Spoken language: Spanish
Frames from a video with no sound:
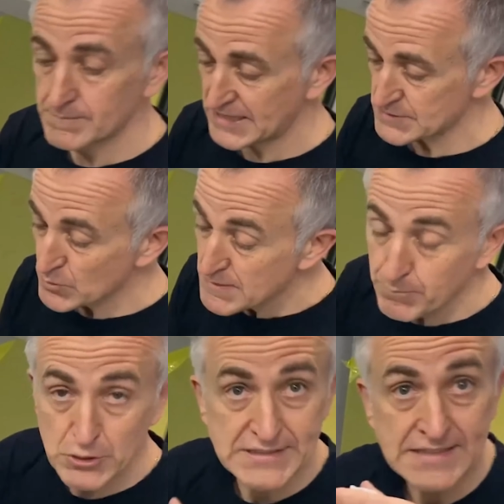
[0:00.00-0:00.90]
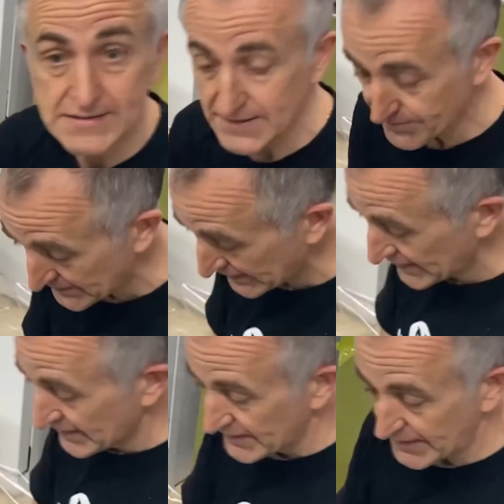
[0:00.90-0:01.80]
Es muy importante
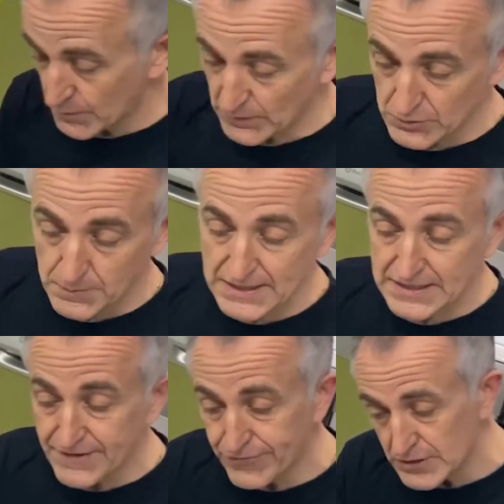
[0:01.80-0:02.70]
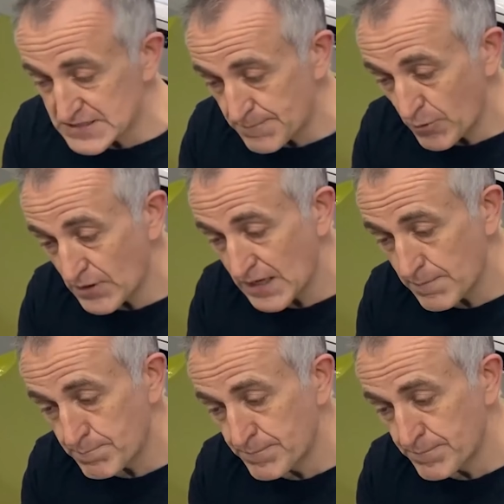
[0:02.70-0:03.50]
que cuando va al grifo se ponga,